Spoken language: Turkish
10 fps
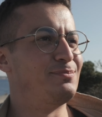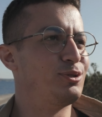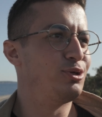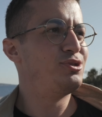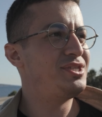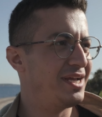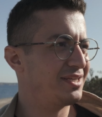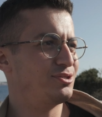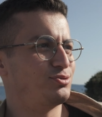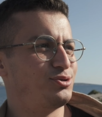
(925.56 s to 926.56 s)
Gimbal olunca
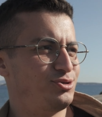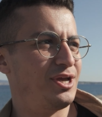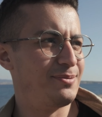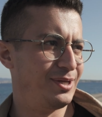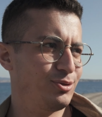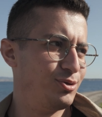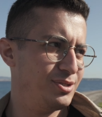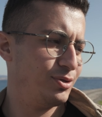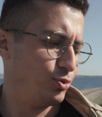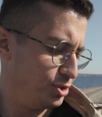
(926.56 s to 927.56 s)
herkes koşuyor ya. Ben de o
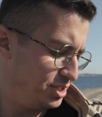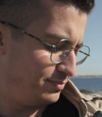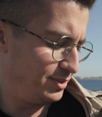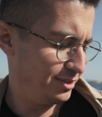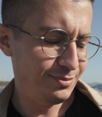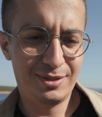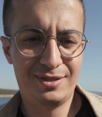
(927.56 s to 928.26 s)
yüzden koşayım dedim.